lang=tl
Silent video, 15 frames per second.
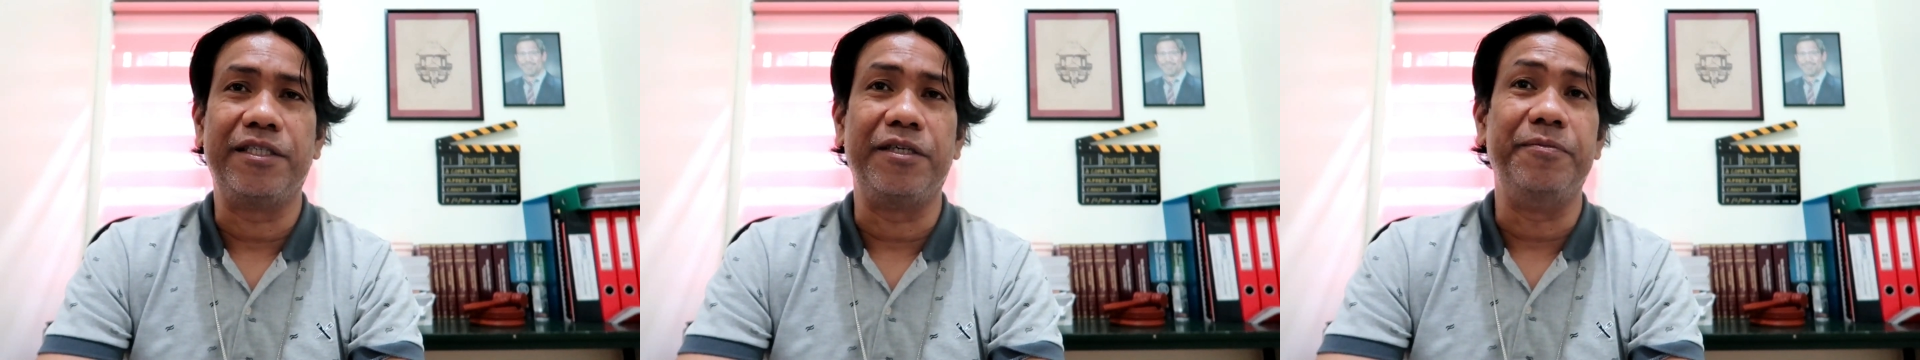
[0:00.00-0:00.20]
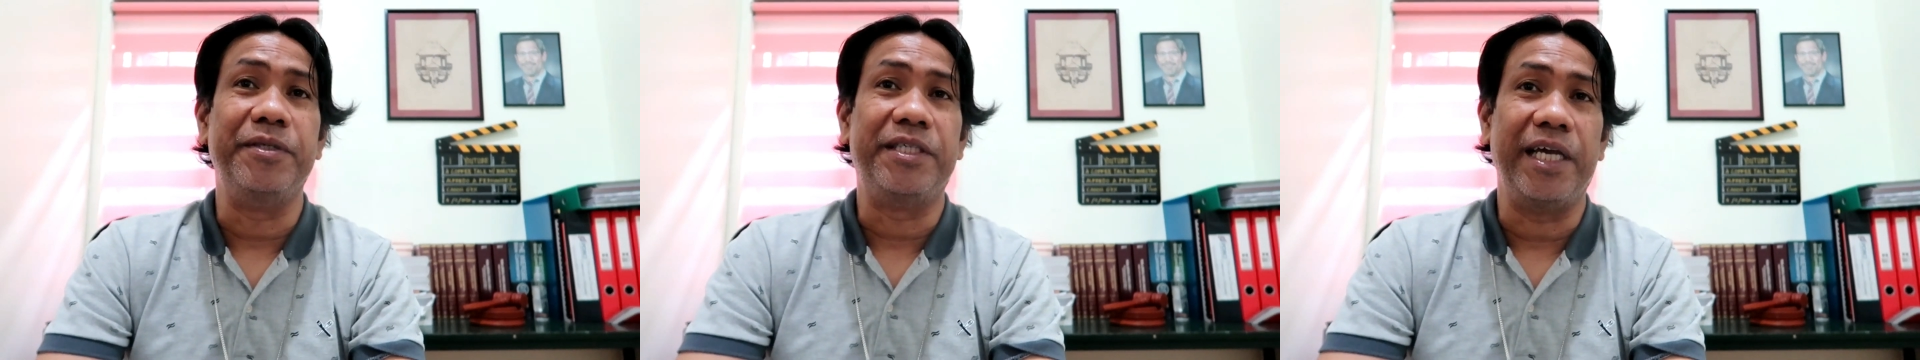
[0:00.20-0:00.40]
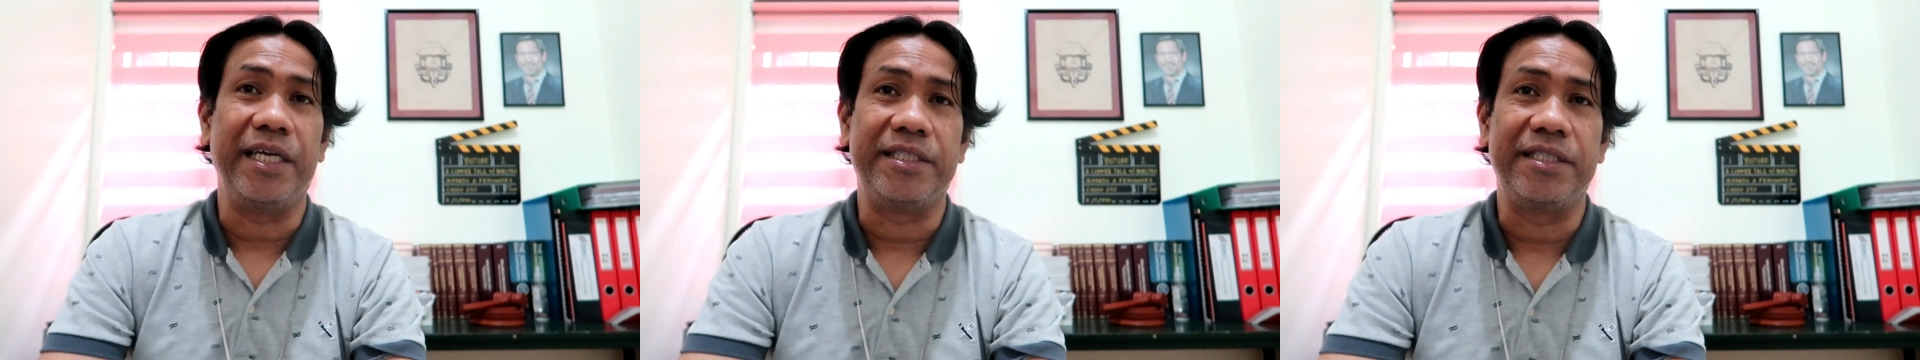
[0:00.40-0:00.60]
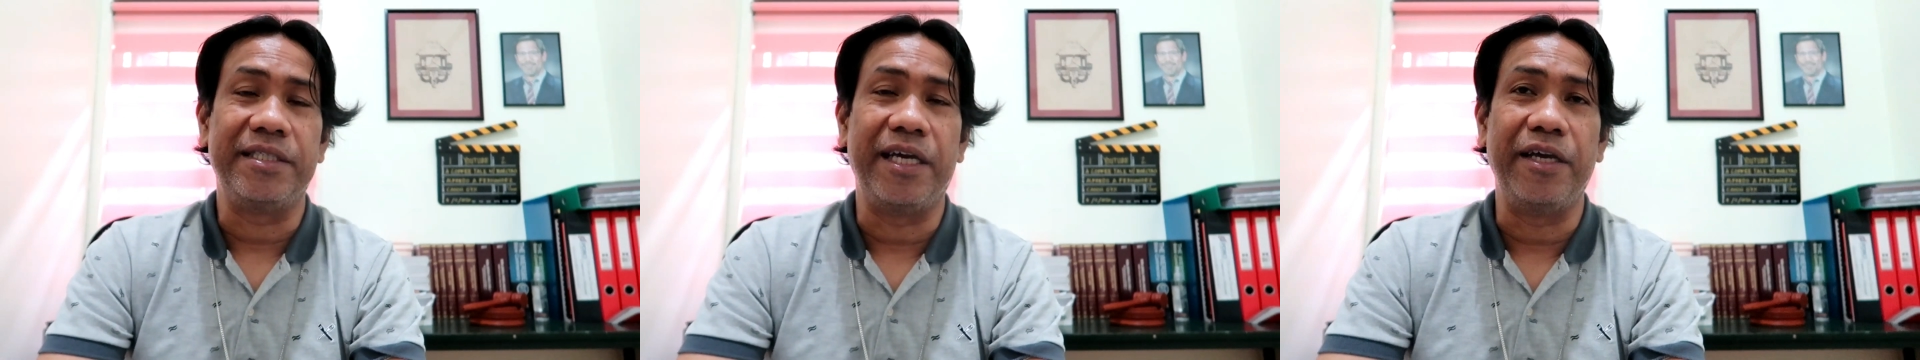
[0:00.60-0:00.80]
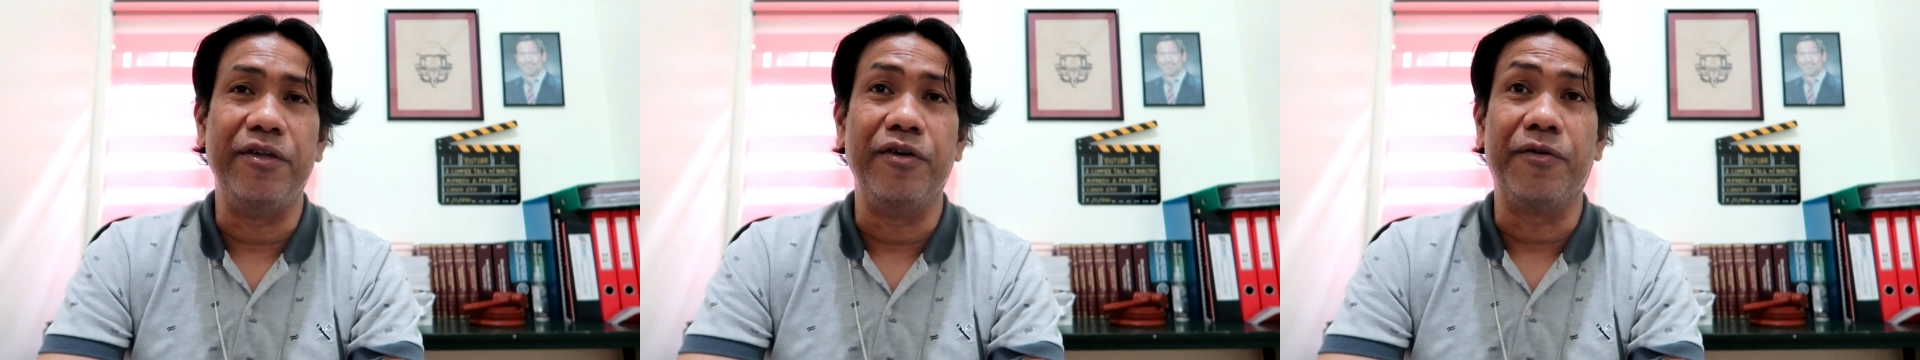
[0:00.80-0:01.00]
services
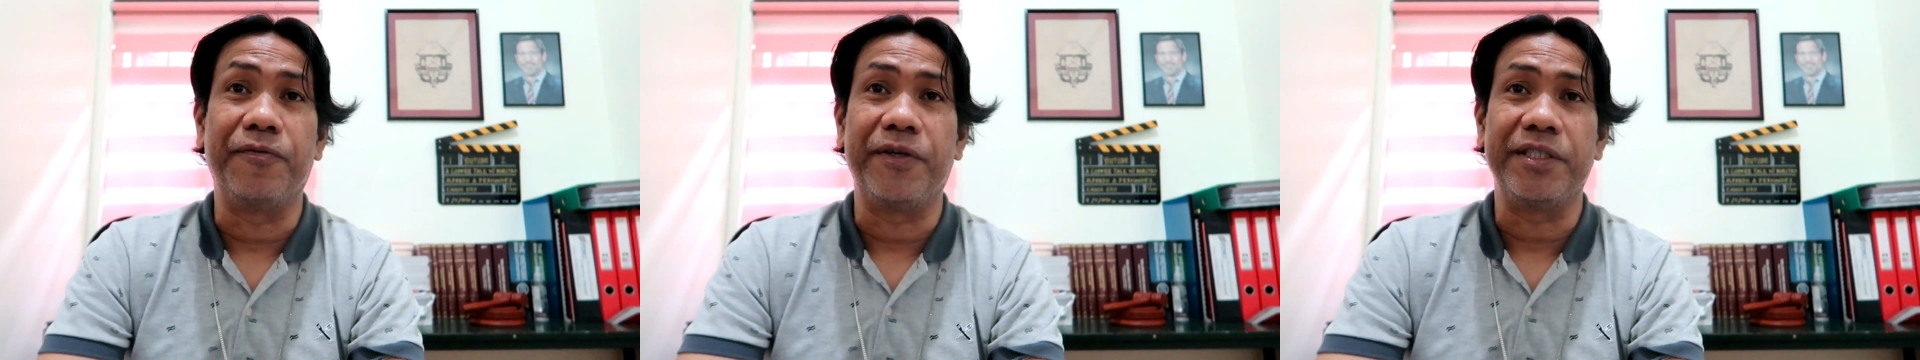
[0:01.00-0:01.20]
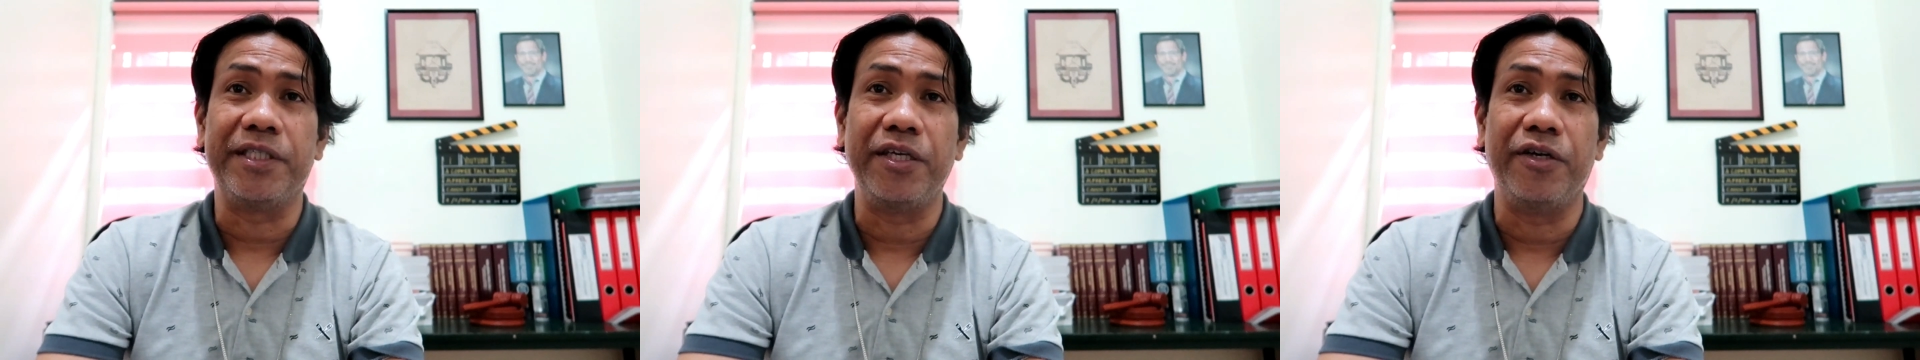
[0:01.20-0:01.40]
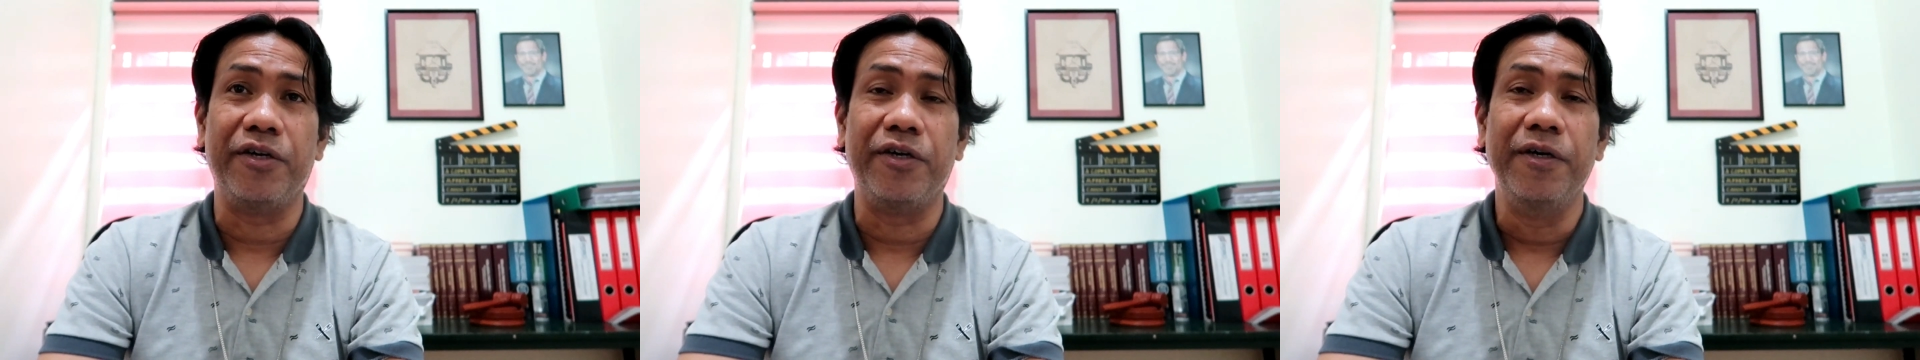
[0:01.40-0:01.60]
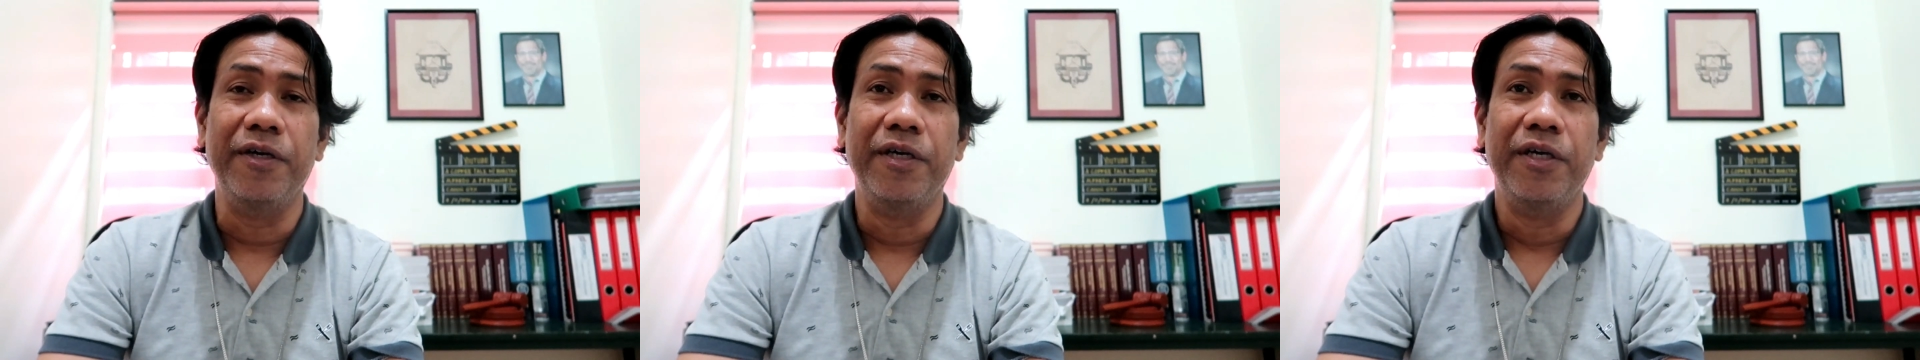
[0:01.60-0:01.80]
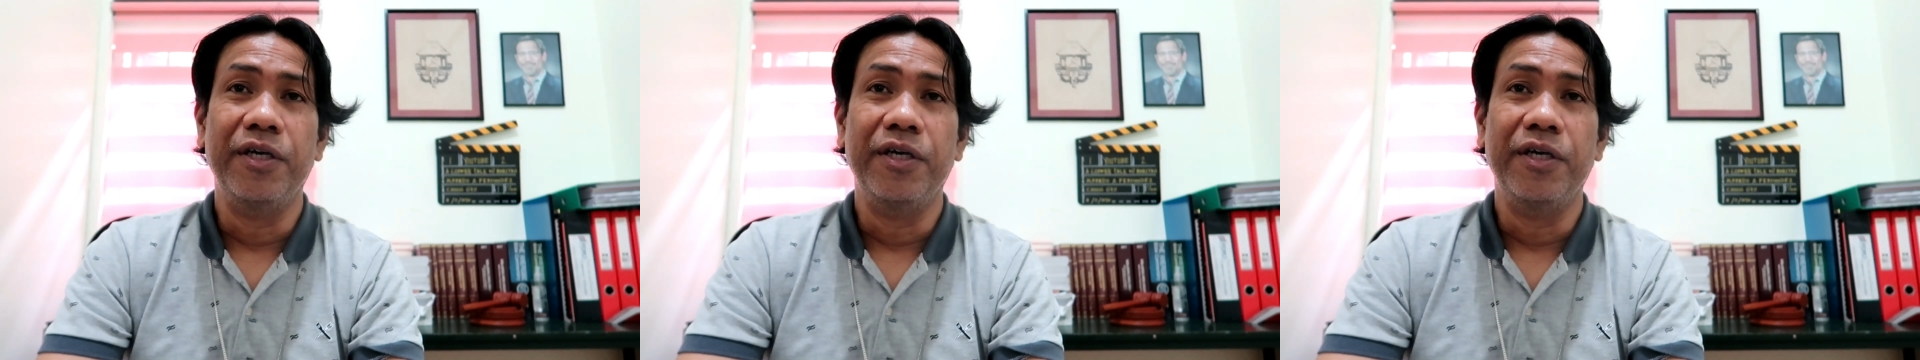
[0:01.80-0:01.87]
na in sa iyo